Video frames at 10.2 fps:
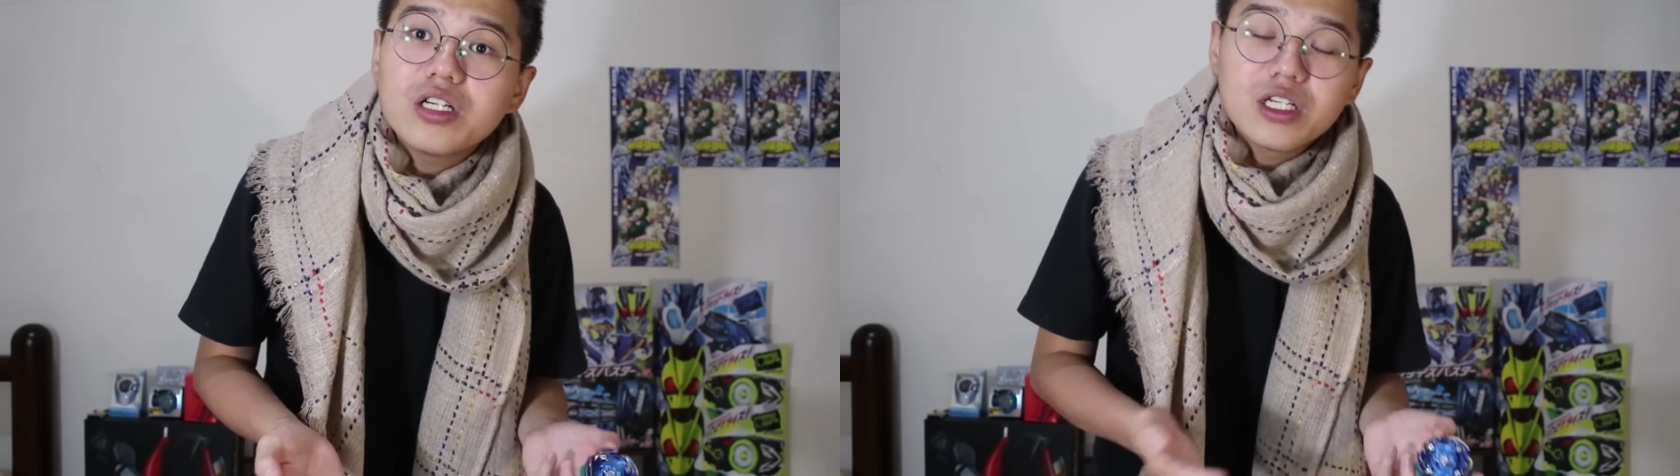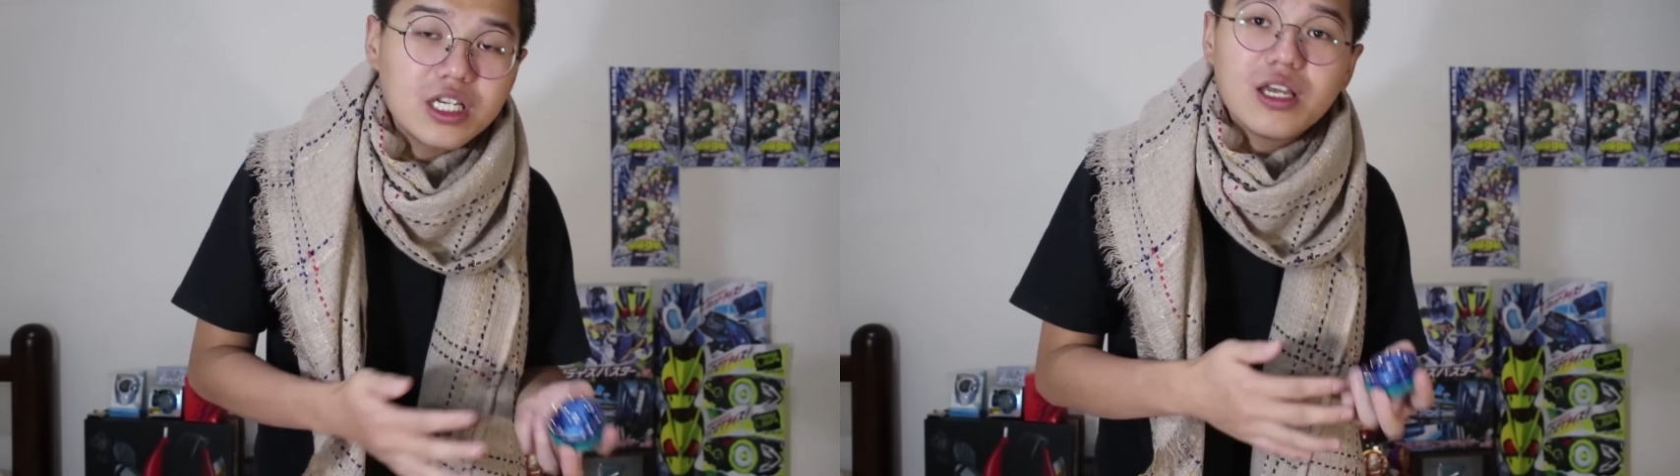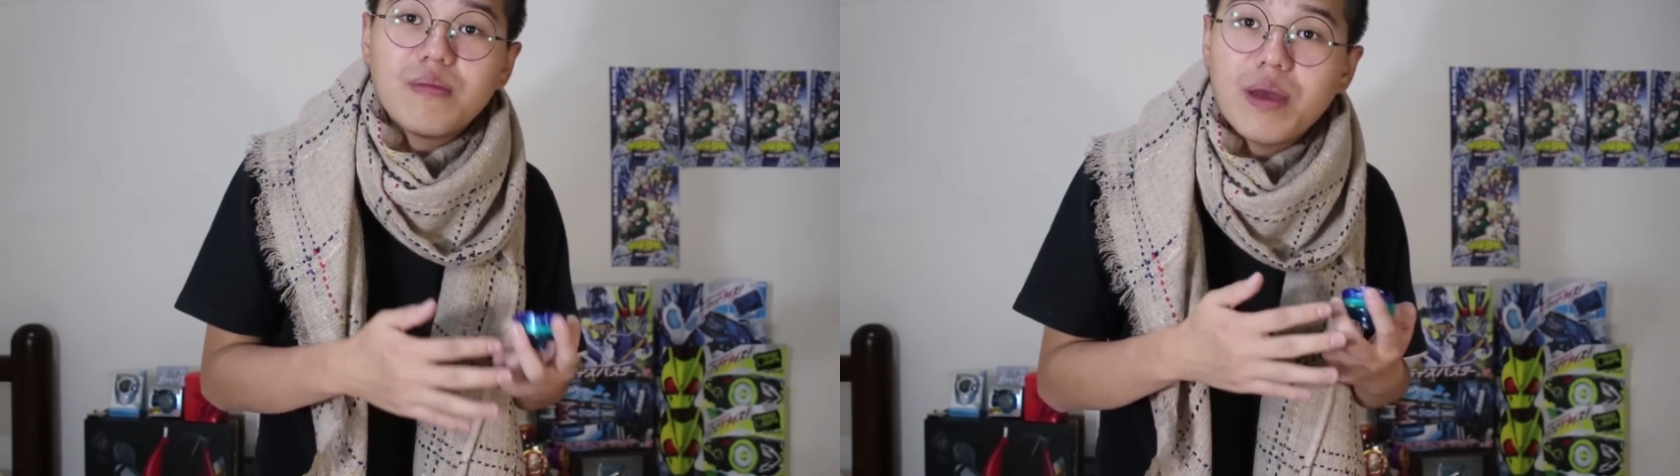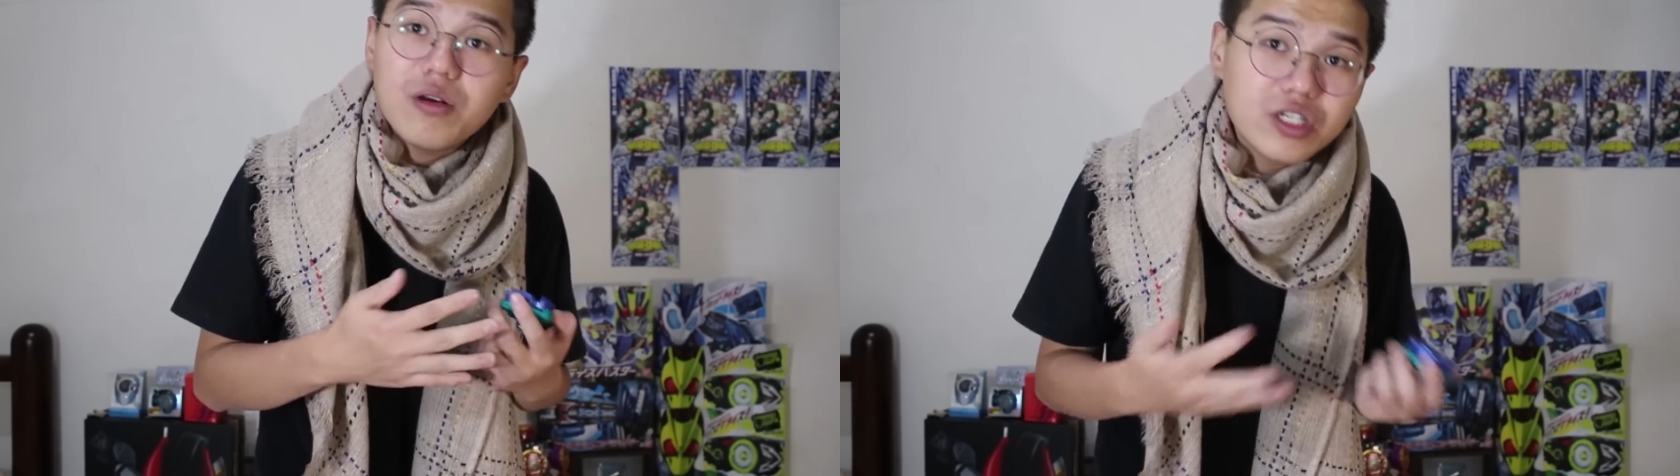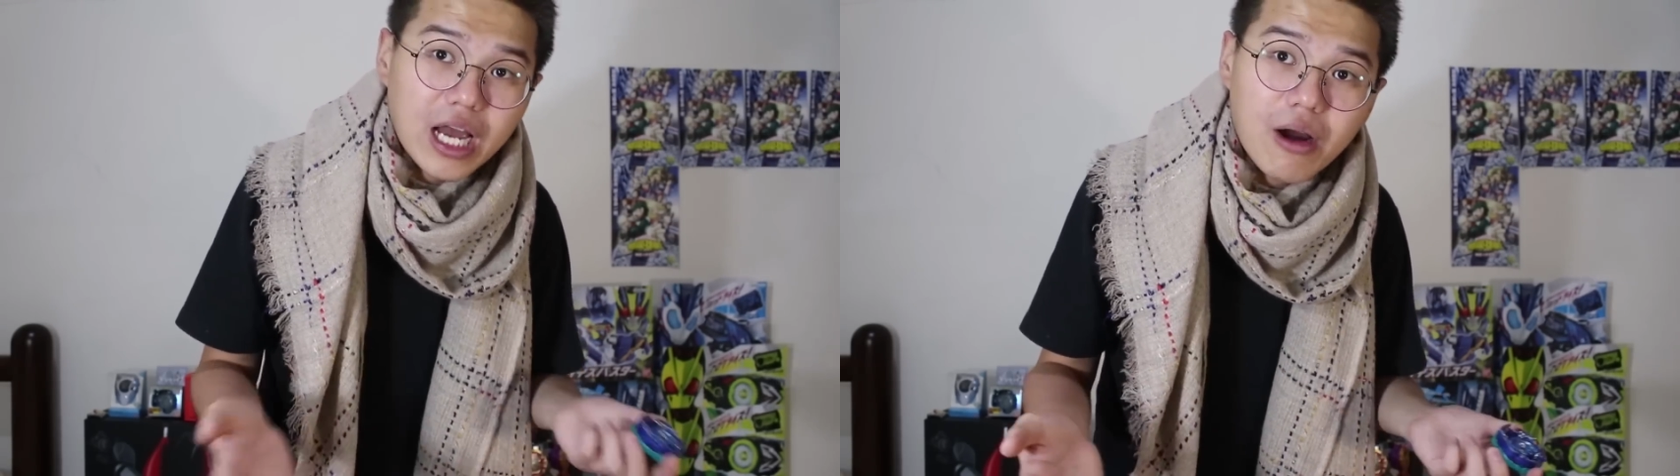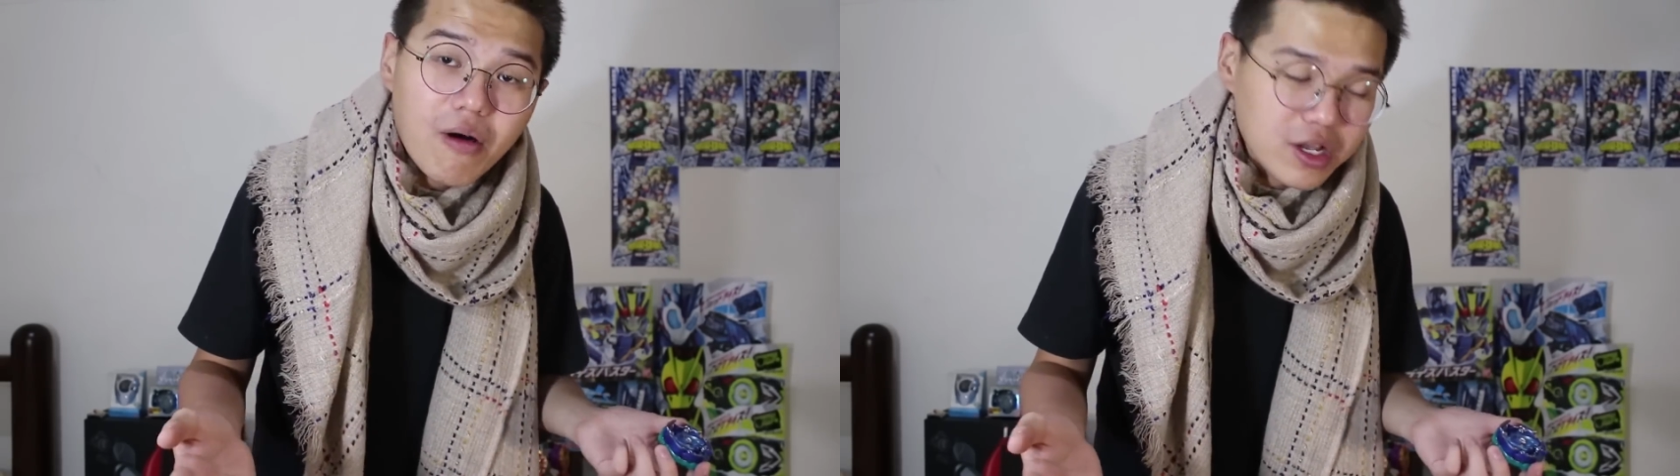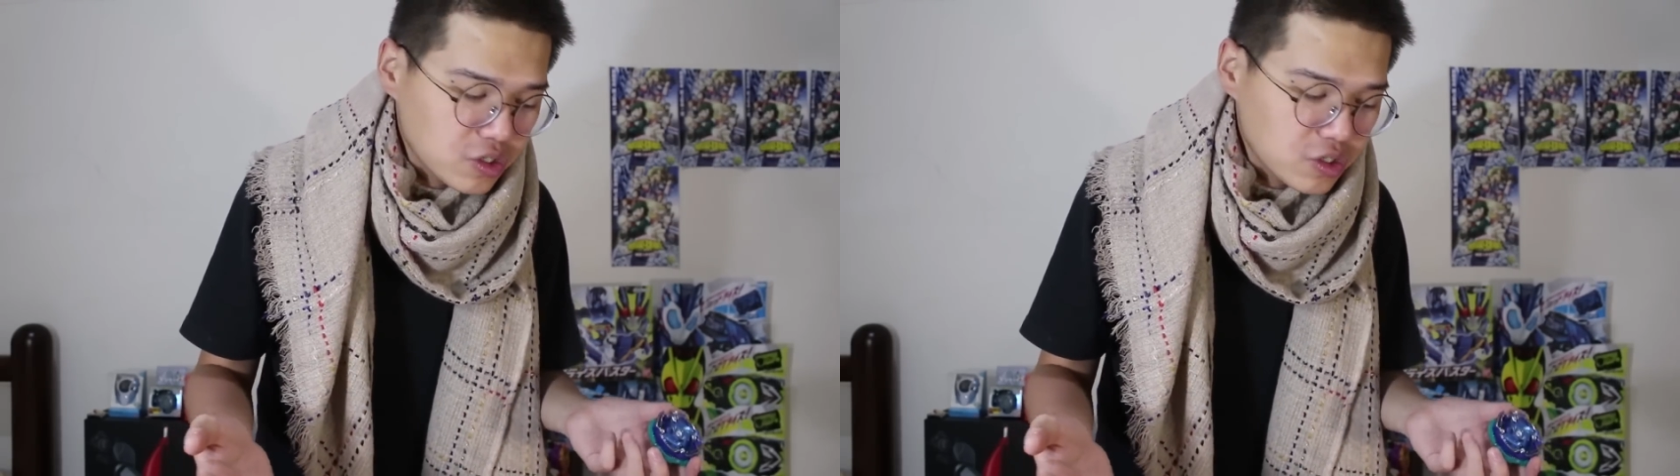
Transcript: 而且这也没有强化